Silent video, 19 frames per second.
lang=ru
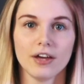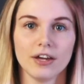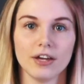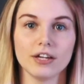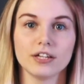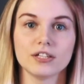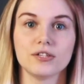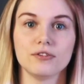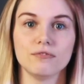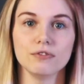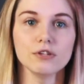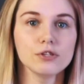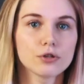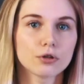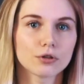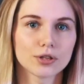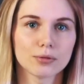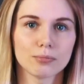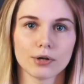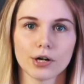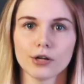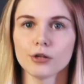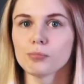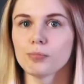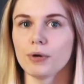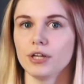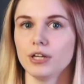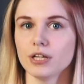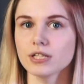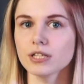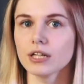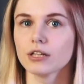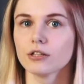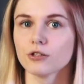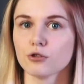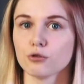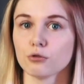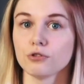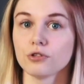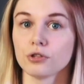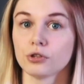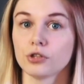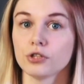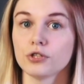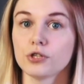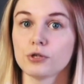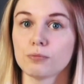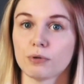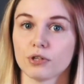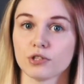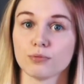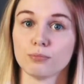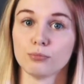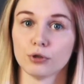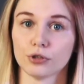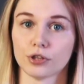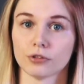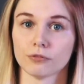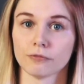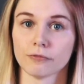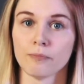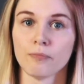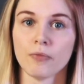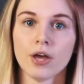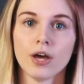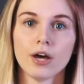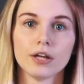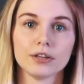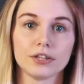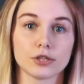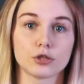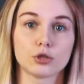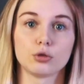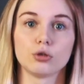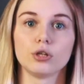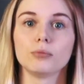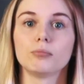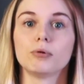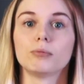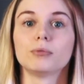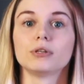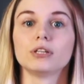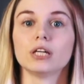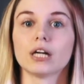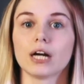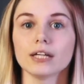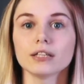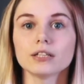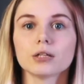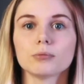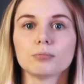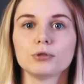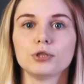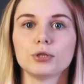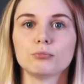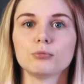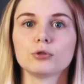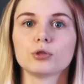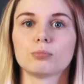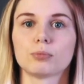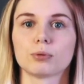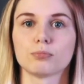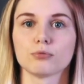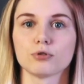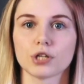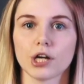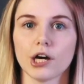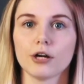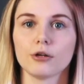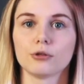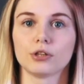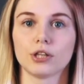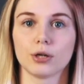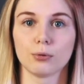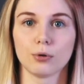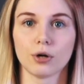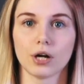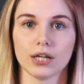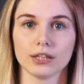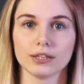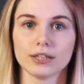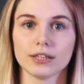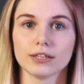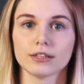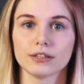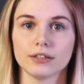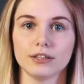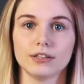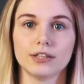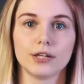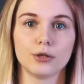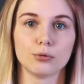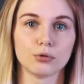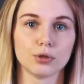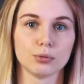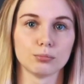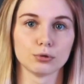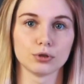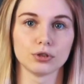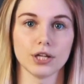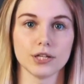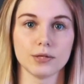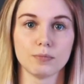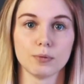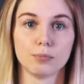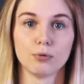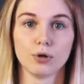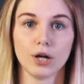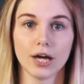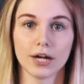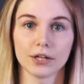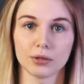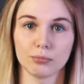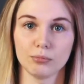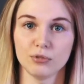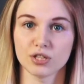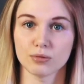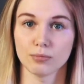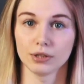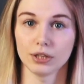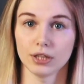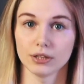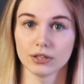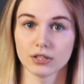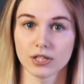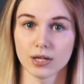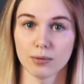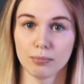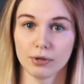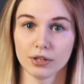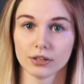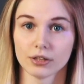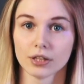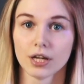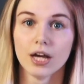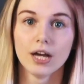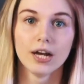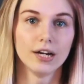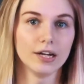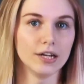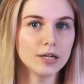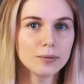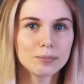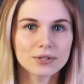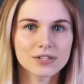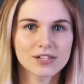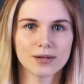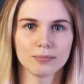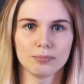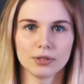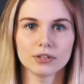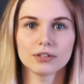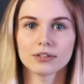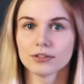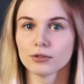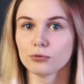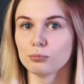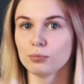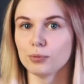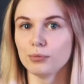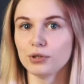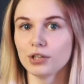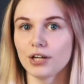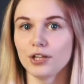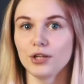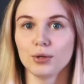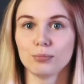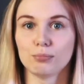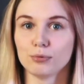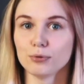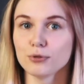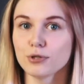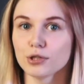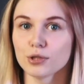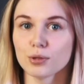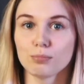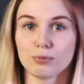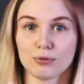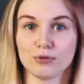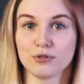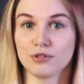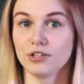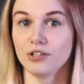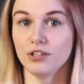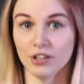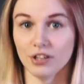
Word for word: И эти видео набирают по несколько сотен тысяч просмотров. Так что либо модераторы почему-то пропускают такой контент и дают ему стать популярным, несмотря на запрет, либо запрета на упоминание Путина просто